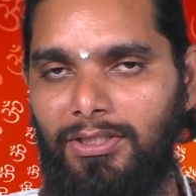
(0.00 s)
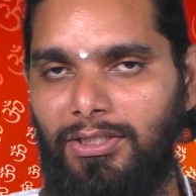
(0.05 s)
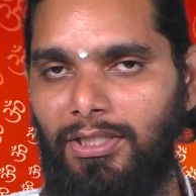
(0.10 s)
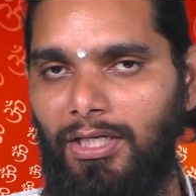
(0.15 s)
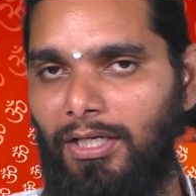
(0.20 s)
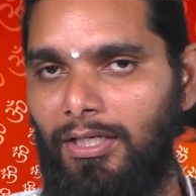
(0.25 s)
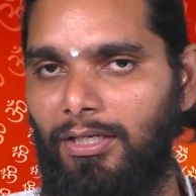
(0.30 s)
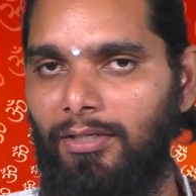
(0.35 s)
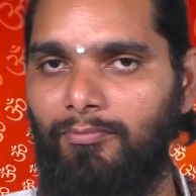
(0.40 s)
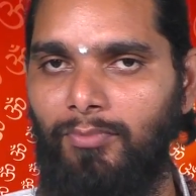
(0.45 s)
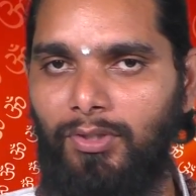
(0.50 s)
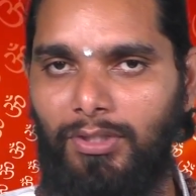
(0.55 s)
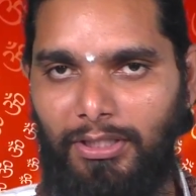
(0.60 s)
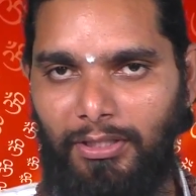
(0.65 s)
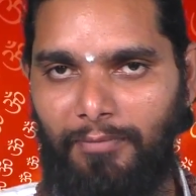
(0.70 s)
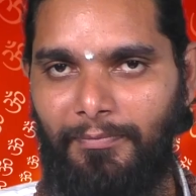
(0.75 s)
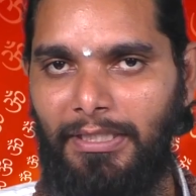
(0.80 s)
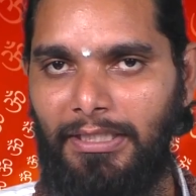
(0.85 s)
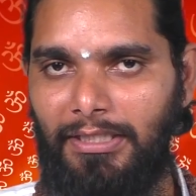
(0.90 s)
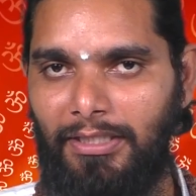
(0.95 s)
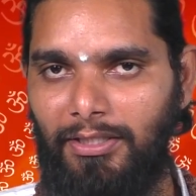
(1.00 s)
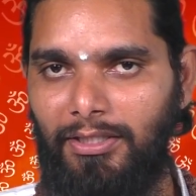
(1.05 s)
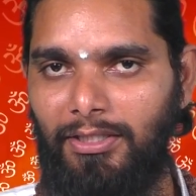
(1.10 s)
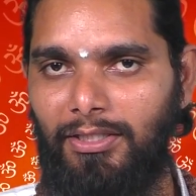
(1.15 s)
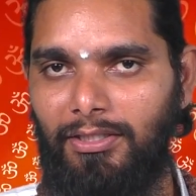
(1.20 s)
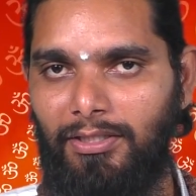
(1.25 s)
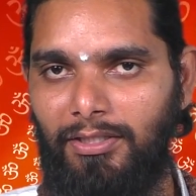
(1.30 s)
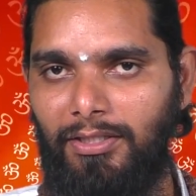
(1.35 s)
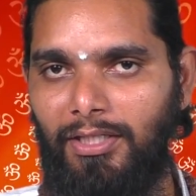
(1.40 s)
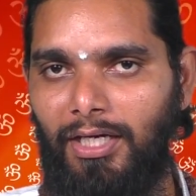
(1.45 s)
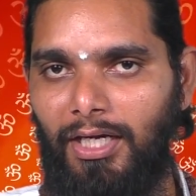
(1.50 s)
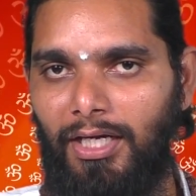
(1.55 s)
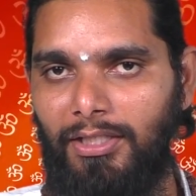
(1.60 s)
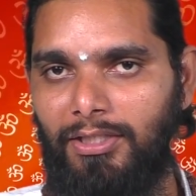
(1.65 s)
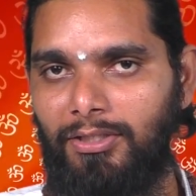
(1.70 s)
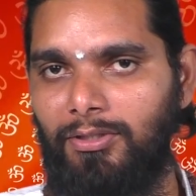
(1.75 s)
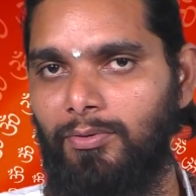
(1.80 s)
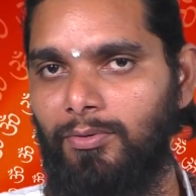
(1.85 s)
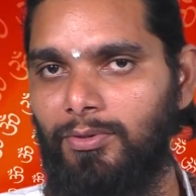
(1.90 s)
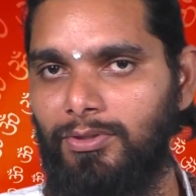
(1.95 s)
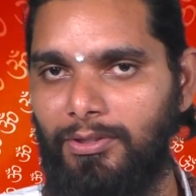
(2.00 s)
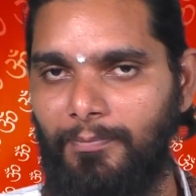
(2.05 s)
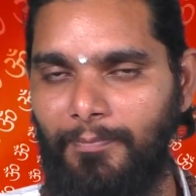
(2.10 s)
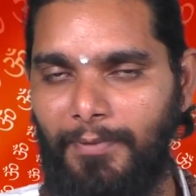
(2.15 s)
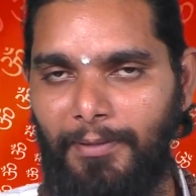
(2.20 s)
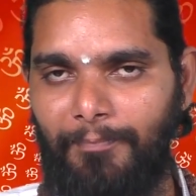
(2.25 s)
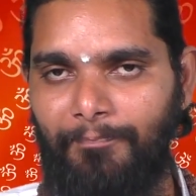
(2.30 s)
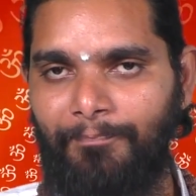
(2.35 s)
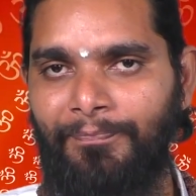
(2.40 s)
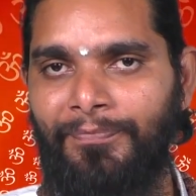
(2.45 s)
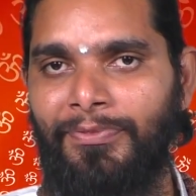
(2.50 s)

చాలా ముఖ్యమైనది దానికోసమే